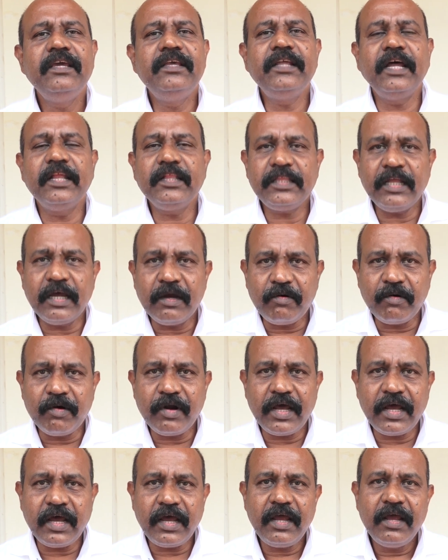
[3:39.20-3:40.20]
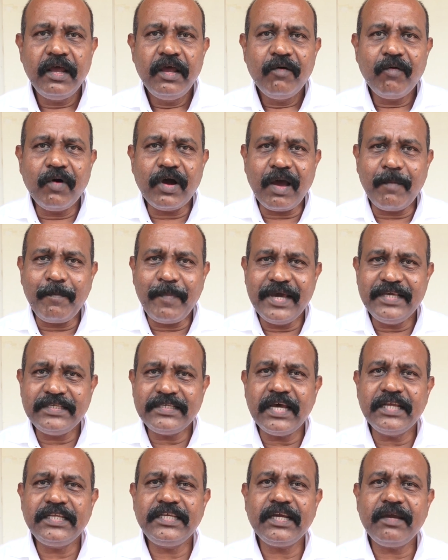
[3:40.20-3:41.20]
ఇదంతా కూడా ఒక
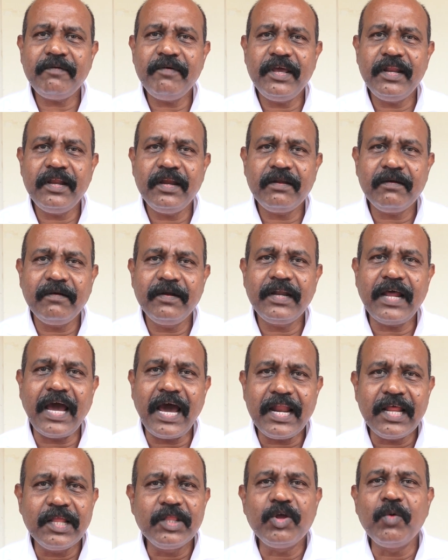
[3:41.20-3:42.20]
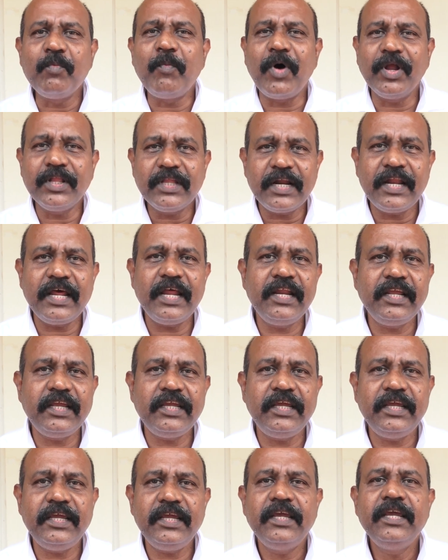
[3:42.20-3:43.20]
పైశాచికమైనటువంటి ఆనందం
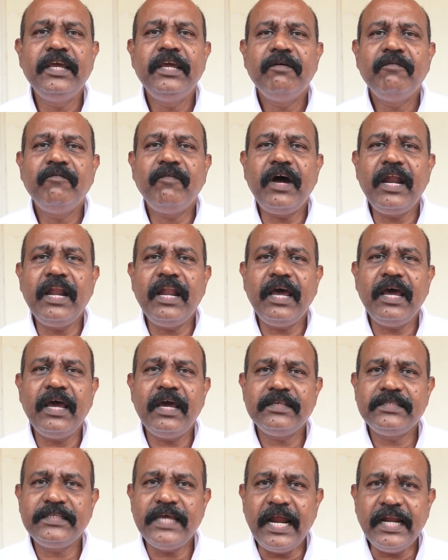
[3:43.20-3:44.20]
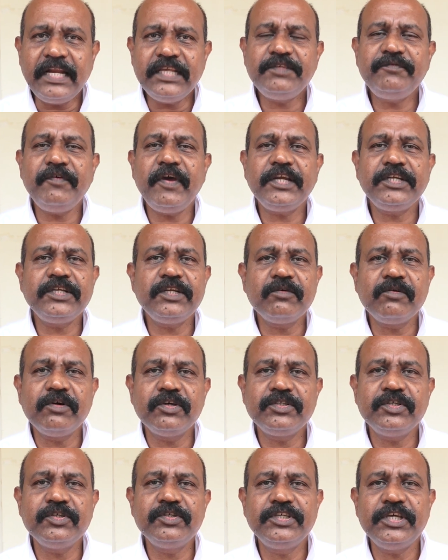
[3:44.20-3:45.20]
పొందడానికి వాళ్ళ సాటిస్ఫాక్షన్
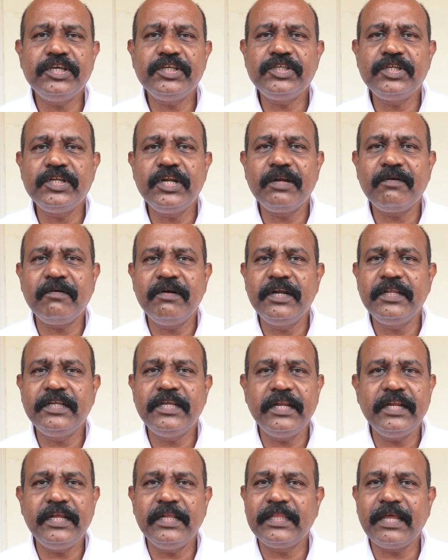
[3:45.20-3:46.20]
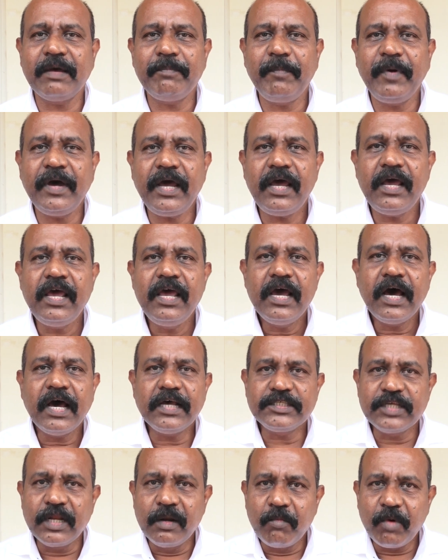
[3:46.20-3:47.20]
కోసం చేసినటువంటి చర్యలు తప్ప
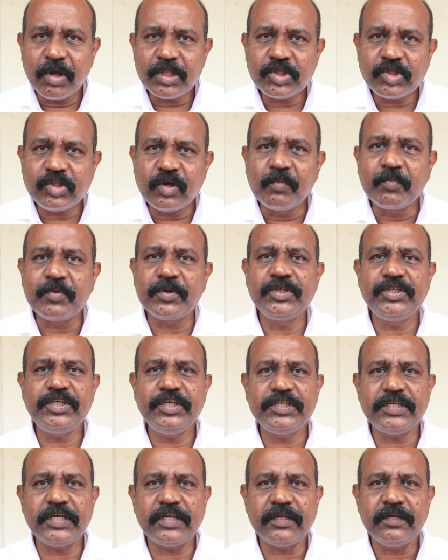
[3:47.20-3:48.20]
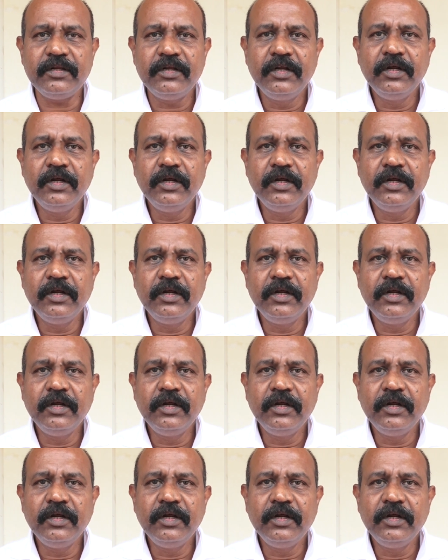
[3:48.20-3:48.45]
అసలు మొత్తం ప్రొసీజర్